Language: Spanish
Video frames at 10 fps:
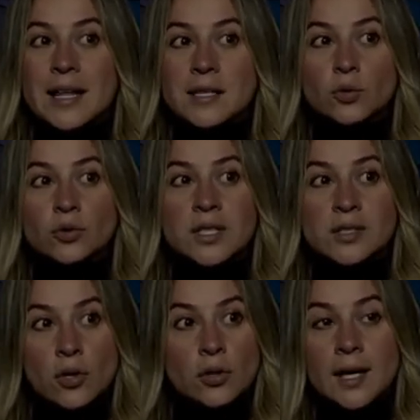
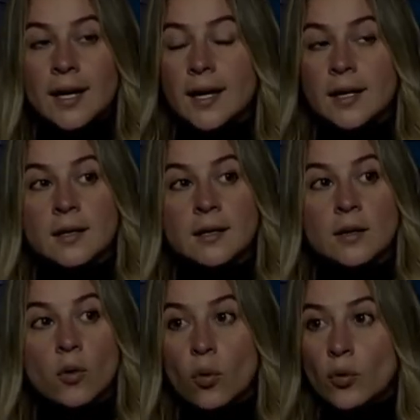desnutrición
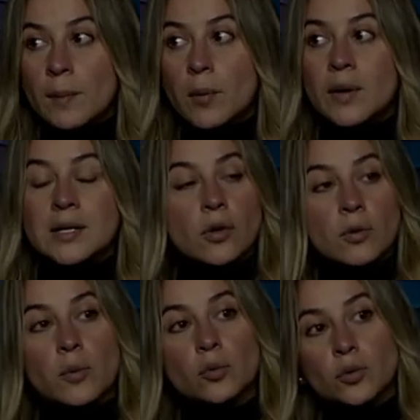en una
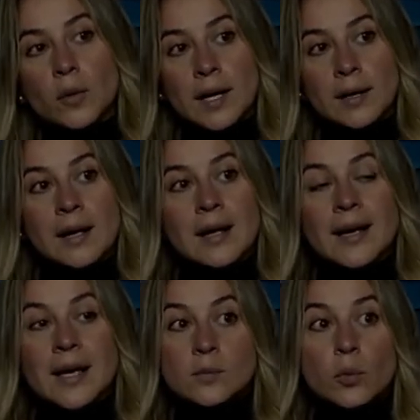población puntual
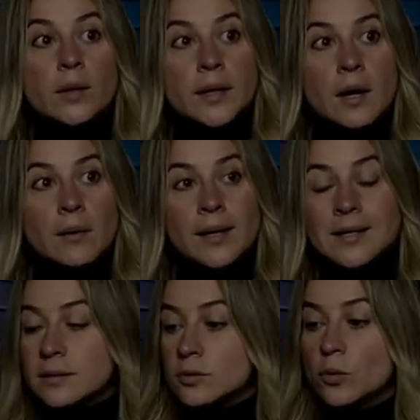que es vulnerable,
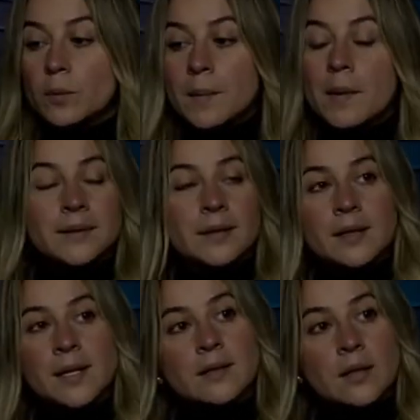es supremamente
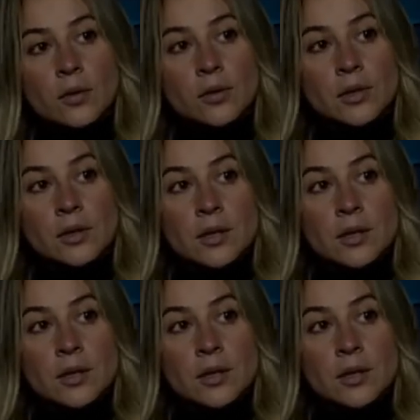enriquecedor.